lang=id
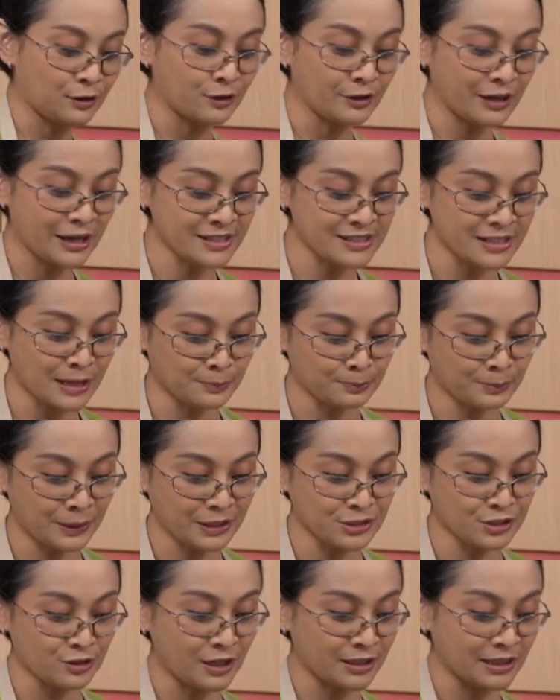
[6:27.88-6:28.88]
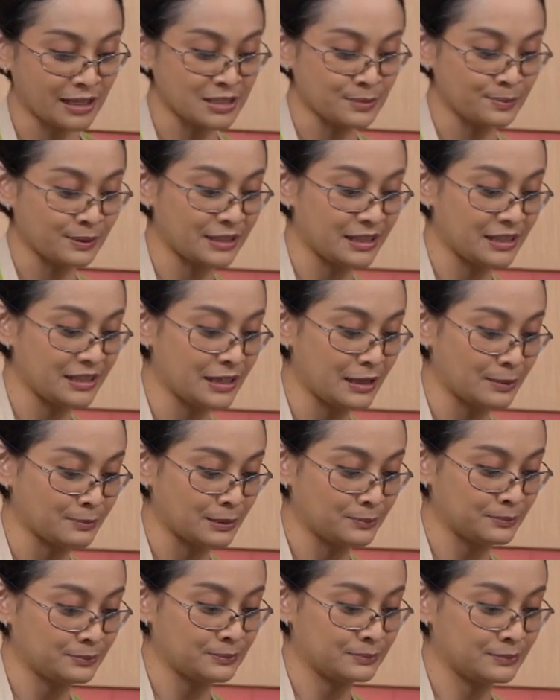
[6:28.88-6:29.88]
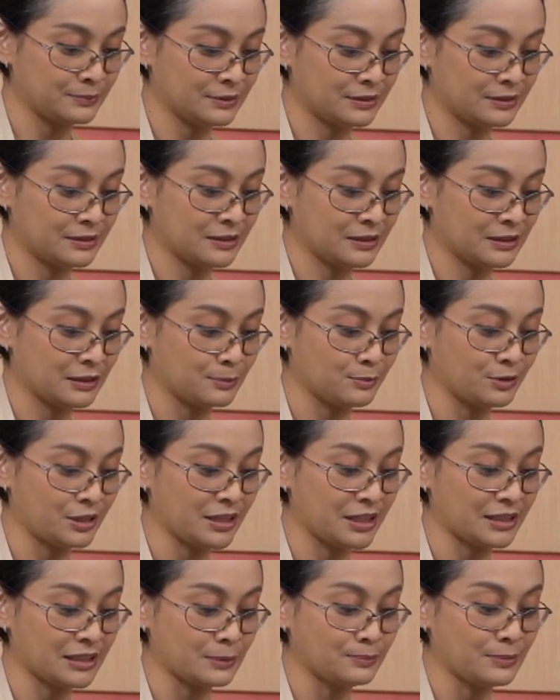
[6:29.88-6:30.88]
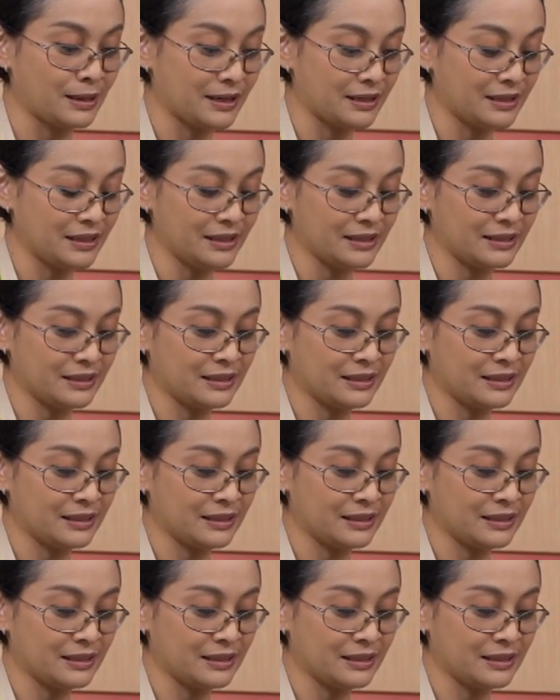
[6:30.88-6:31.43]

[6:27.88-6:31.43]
goreng sampai kecoklatan seperti ini ya, Mam. Kemudian kita balik.